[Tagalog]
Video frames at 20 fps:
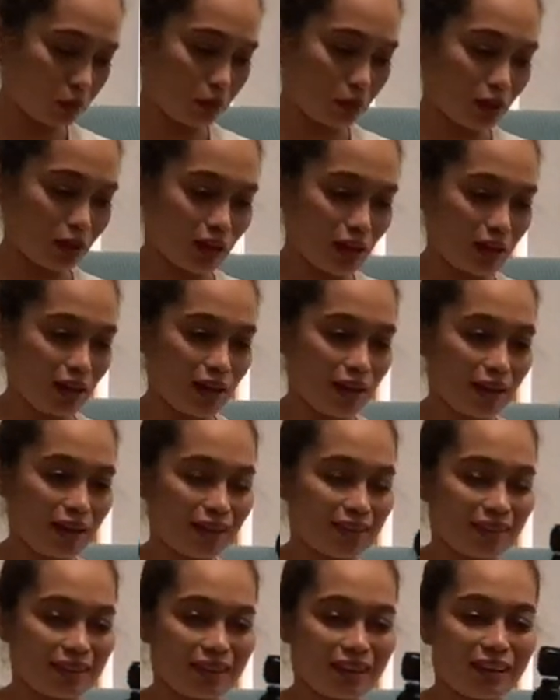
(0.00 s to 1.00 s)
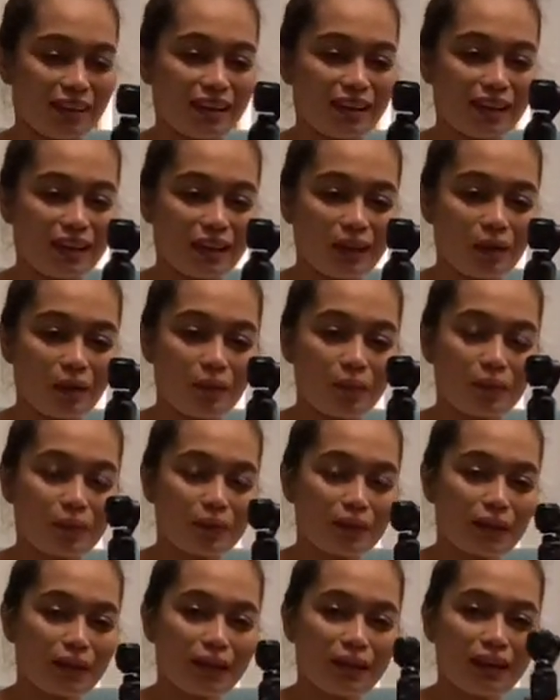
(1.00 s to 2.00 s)
mo na lahat. Ay,
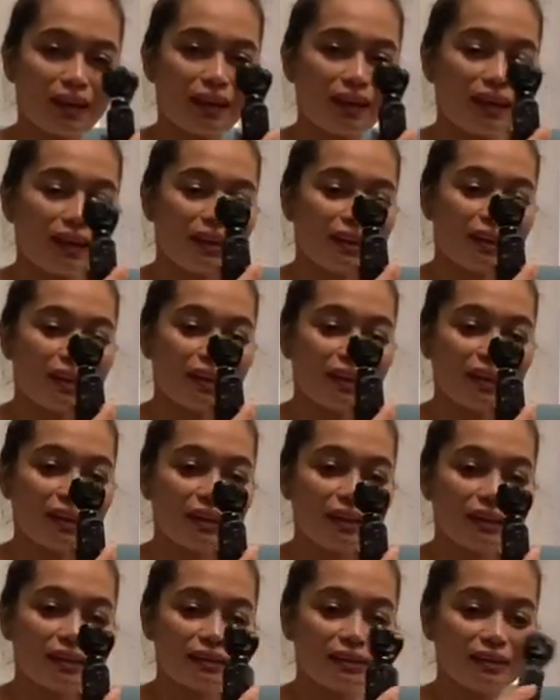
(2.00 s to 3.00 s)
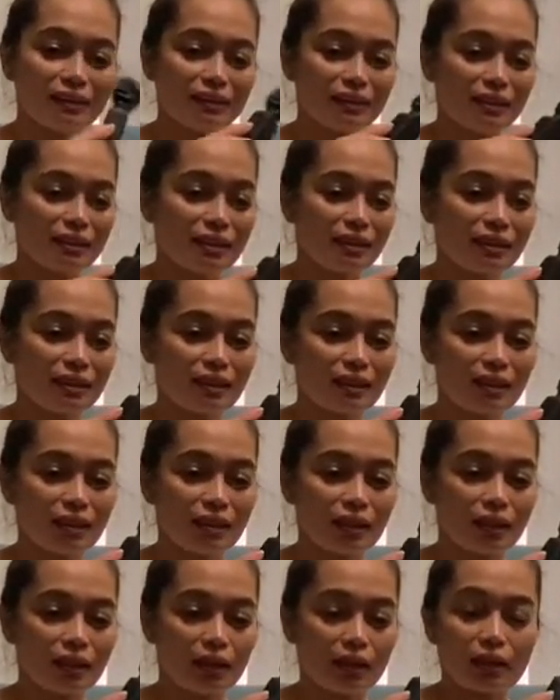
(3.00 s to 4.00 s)
ayan.
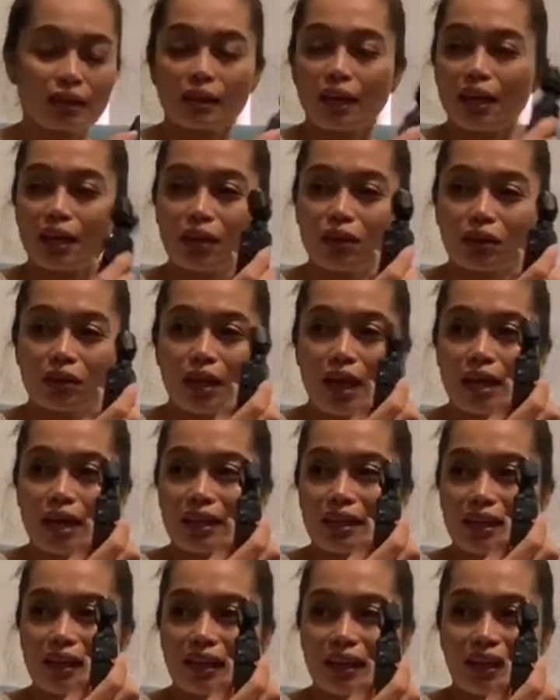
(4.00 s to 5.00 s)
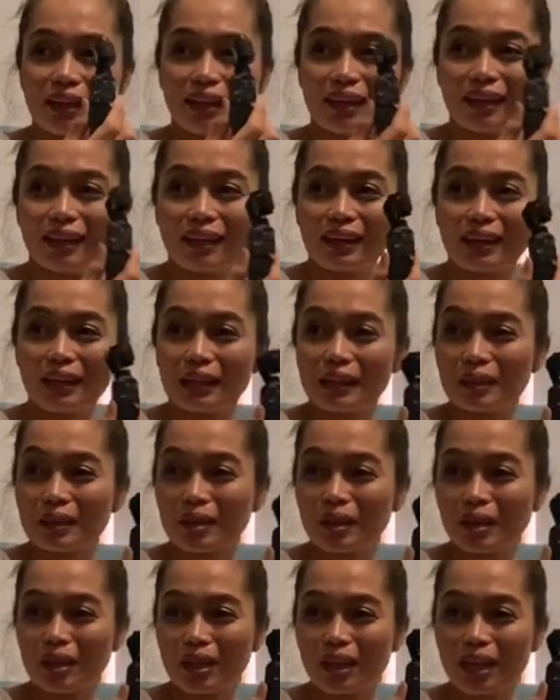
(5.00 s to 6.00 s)
Thank you, Daddy!
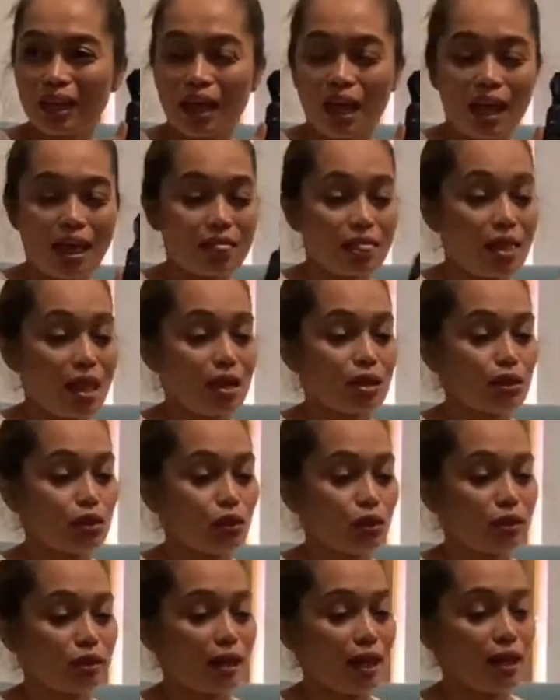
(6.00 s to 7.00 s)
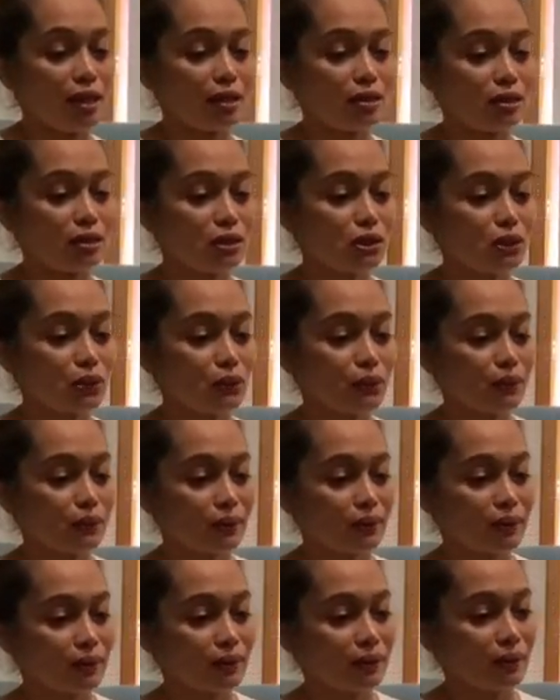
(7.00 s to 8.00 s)
Thank you, thank you.
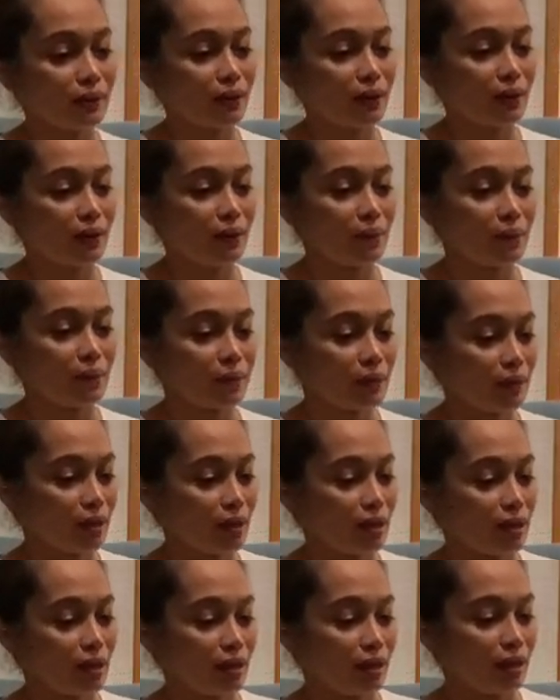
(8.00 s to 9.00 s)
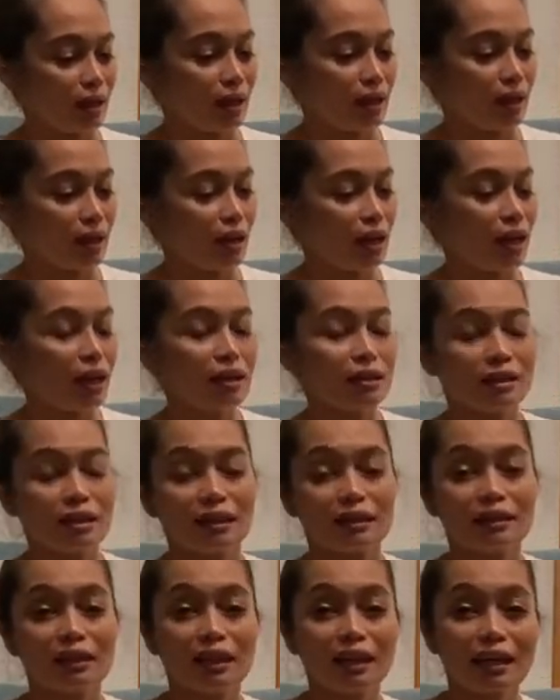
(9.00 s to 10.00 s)
Ayan,
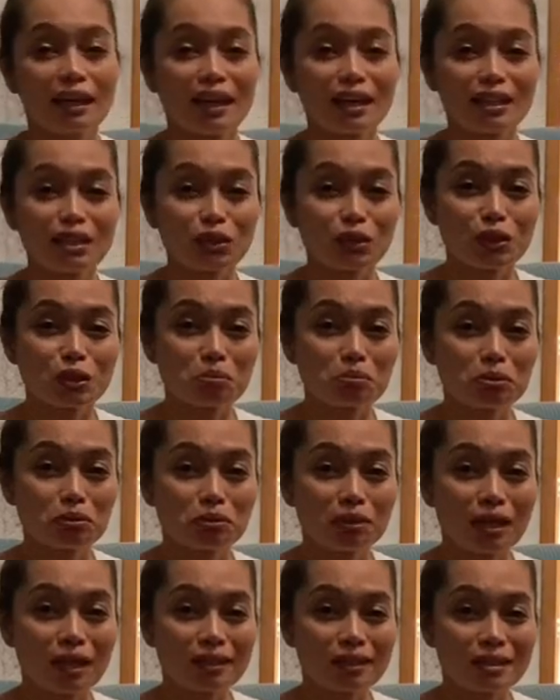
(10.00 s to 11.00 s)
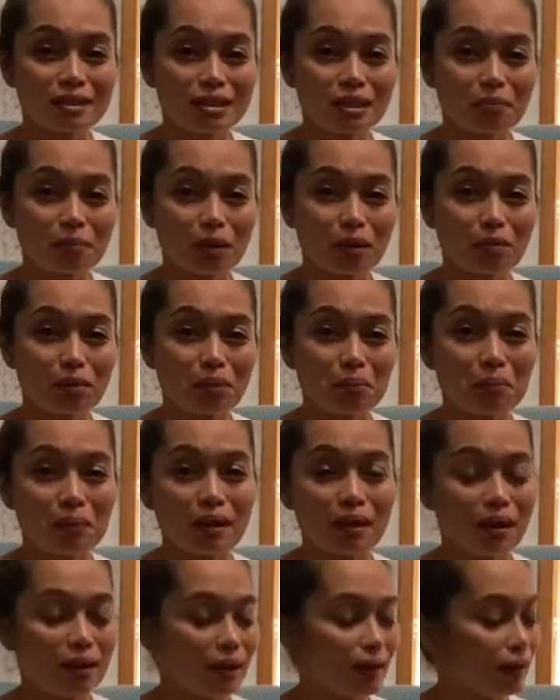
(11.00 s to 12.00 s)
dagdag gastos po natin sa
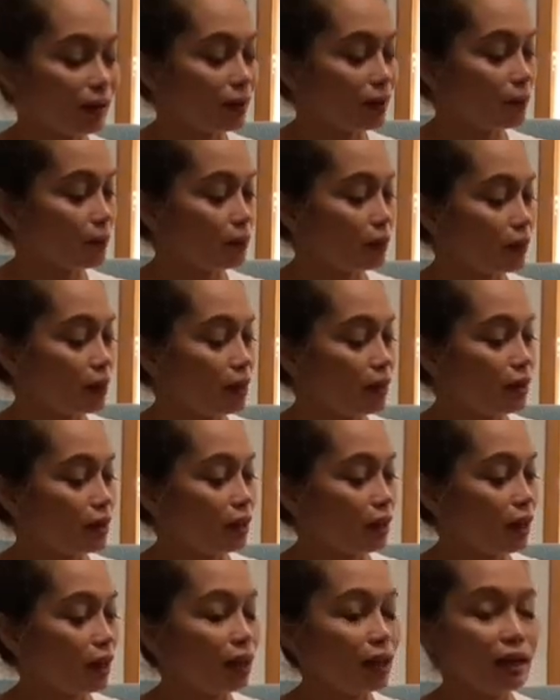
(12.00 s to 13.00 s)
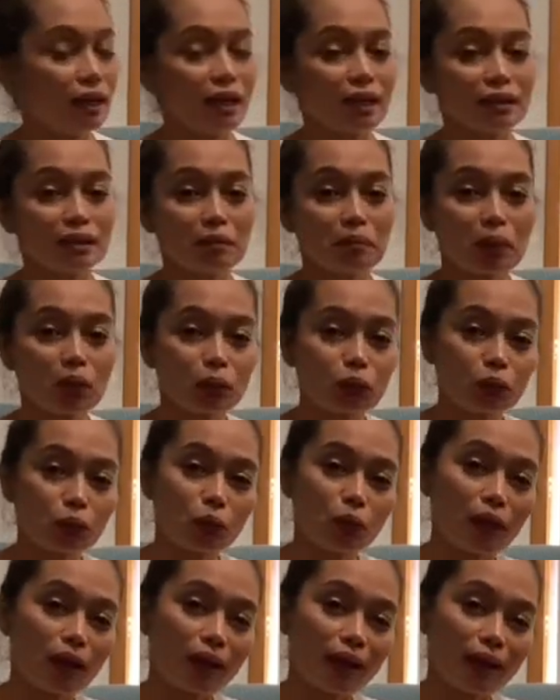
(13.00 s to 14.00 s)
pagbablang. Kailan natin
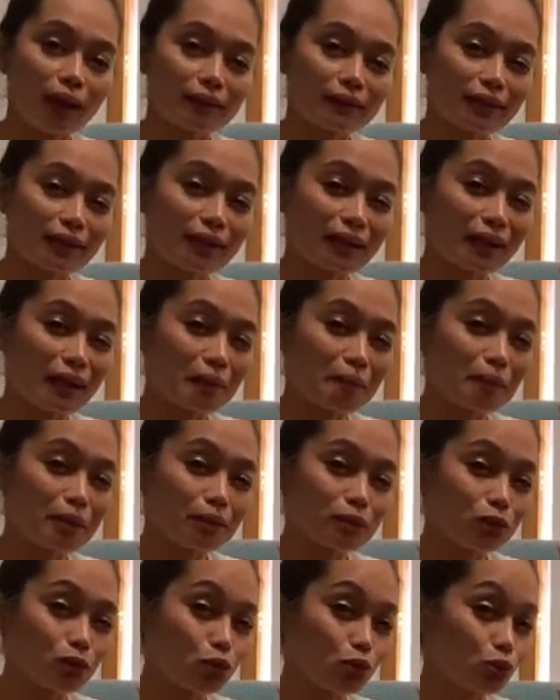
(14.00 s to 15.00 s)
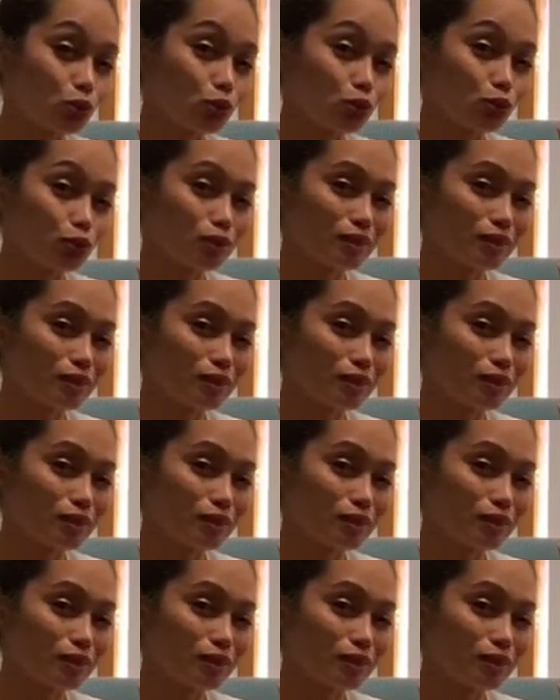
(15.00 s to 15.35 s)
makukuha ang ating revenue.